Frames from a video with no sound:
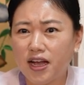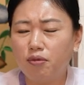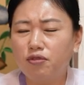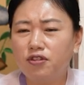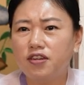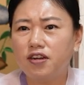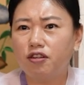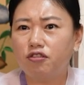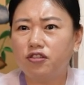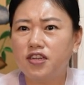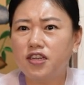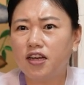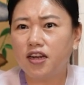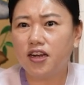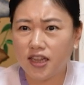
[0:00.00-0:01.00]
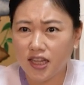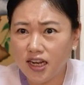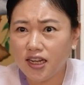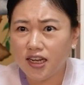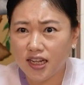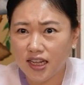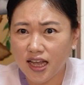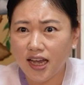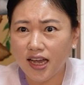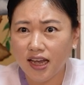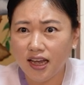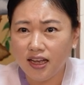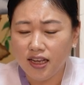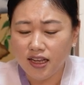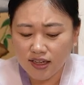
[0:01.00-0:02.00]
아버지라도 지켜라 때리게
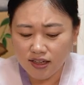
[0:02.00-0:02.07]
돼.